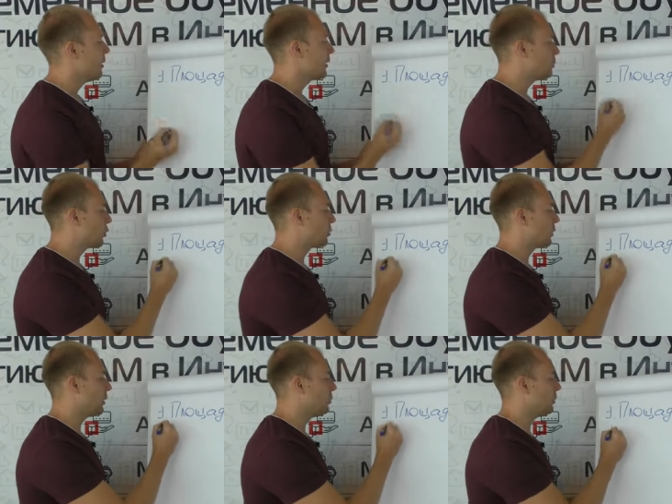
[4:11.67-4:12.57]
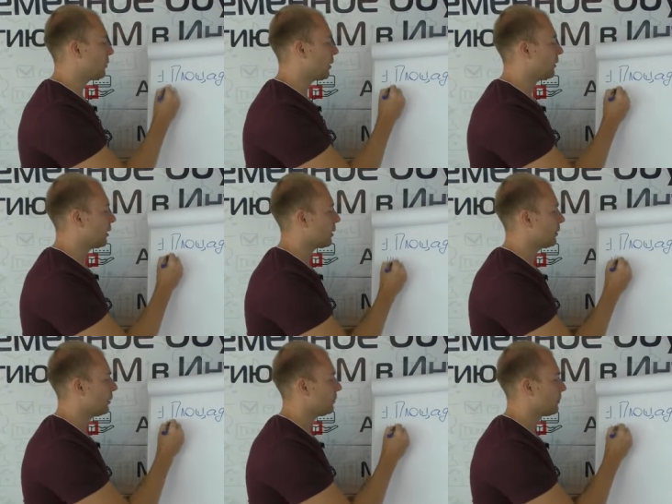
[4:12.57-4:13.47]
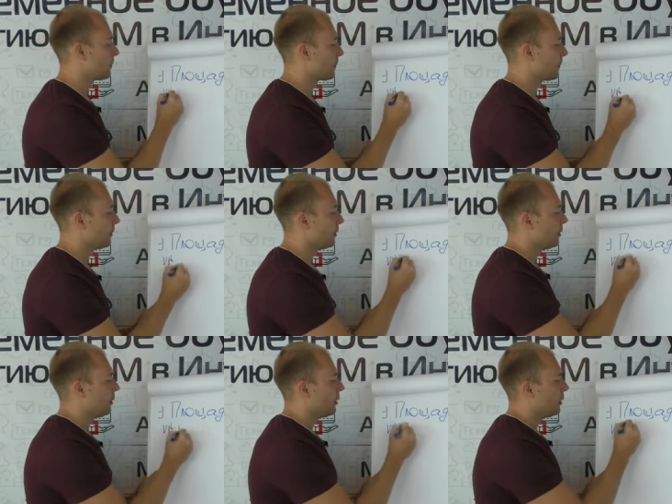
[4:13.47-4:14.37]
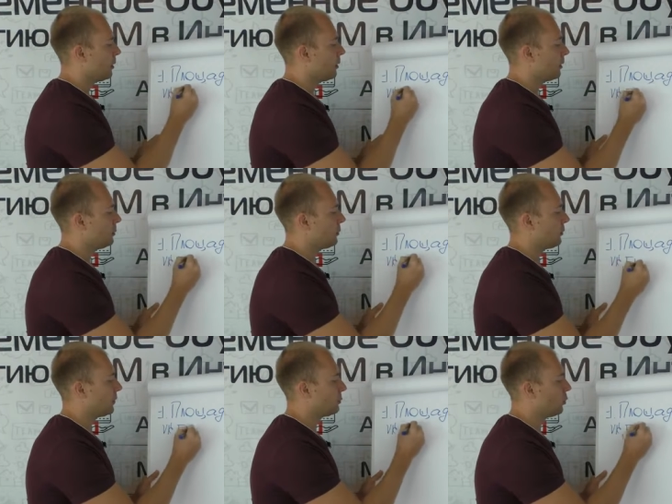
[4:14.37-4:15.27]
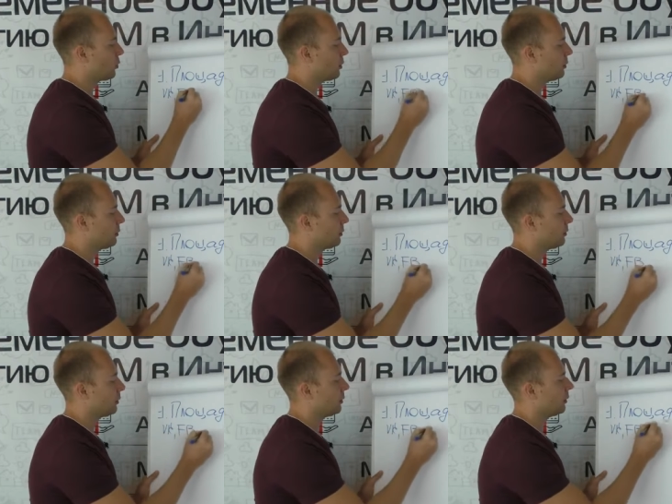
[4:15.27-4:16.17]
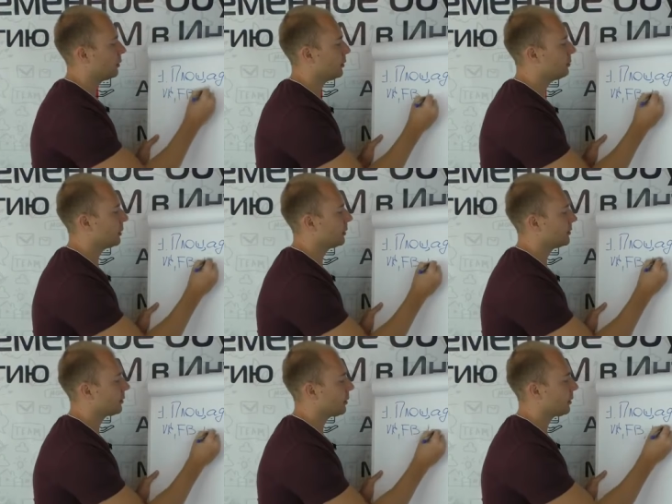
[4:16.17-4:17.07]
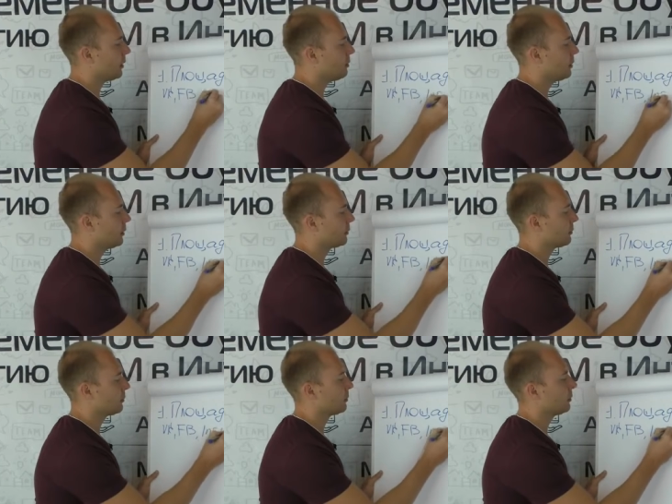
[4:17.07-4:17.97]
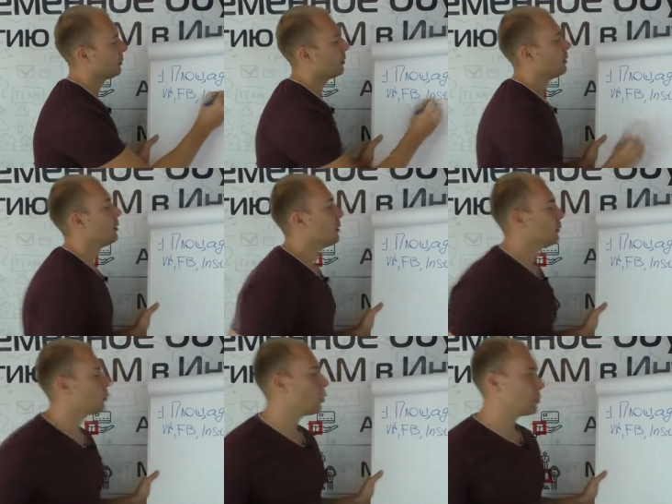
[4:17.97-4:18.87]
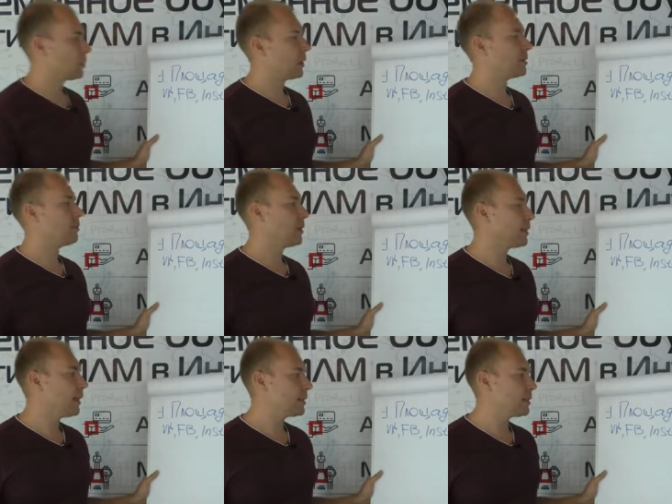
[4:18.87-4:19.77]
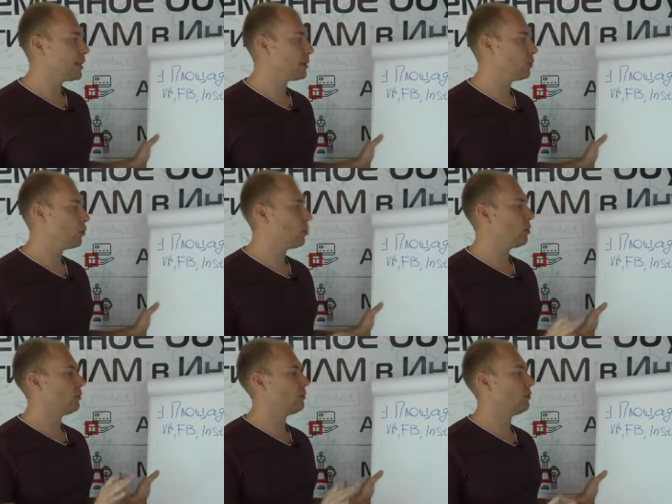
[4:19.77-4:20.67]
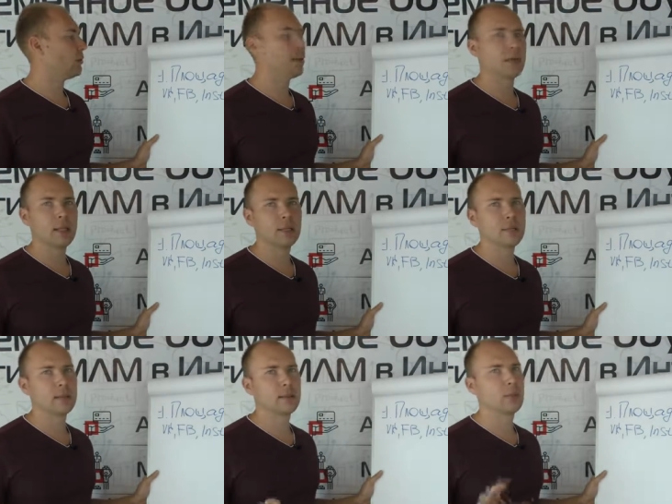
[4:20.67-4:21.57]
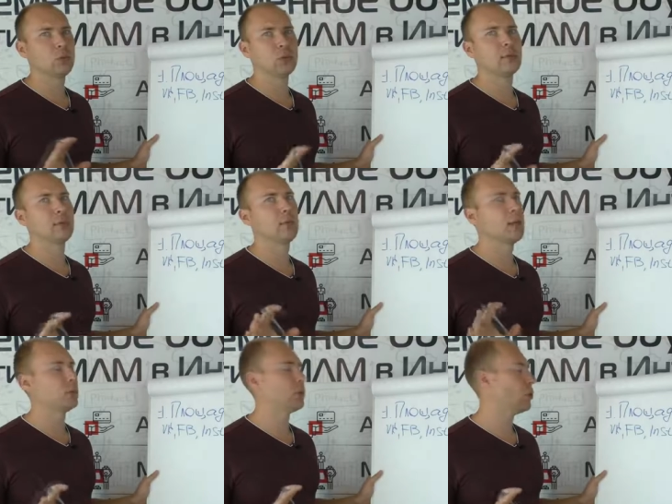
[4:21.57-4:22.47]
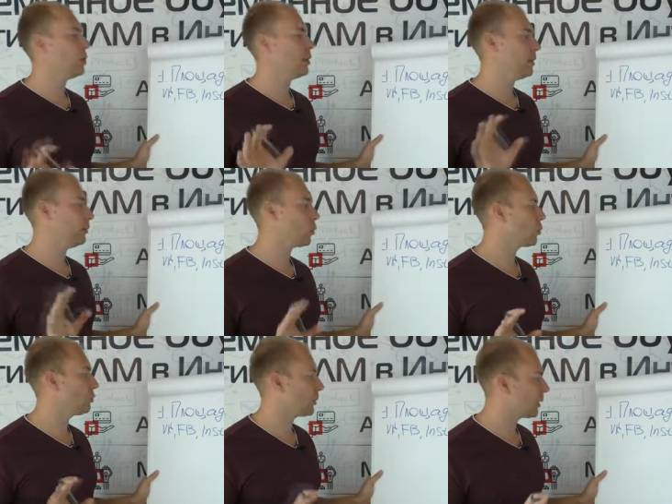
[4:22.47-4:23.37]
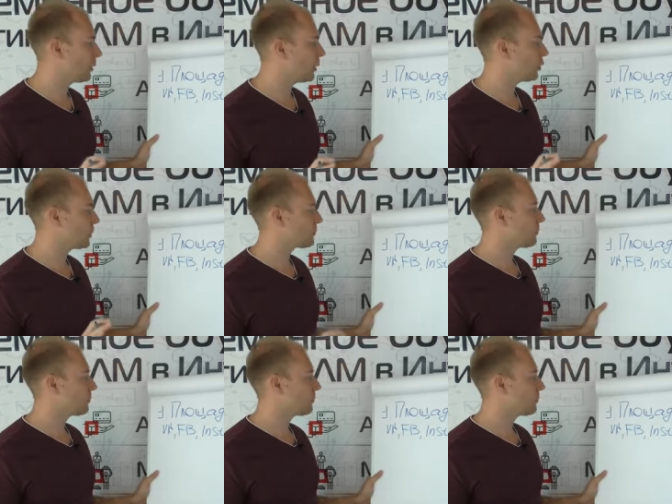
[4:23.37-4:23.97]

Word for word: Это может быть либо ВКонтакте, а, либо Facebook, а, либо Instagram. Ну, кто-то пытается в Одноклассниках, но в Одноклассниках там, честно говоря, аудитория не очень подходящая.